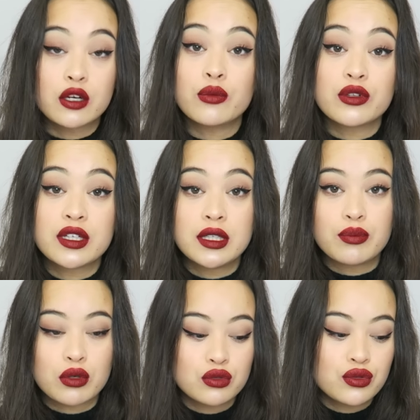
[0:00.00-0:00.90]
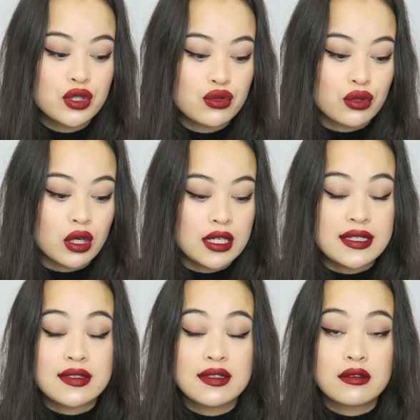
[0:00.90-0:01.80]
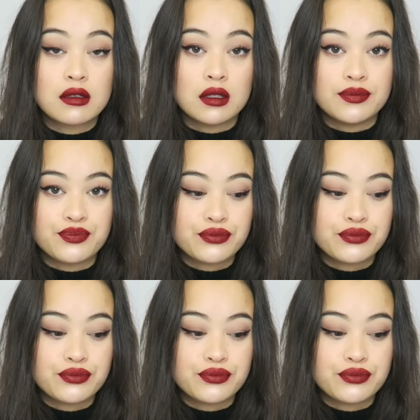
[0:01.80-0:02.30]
à commander des produits sur les sites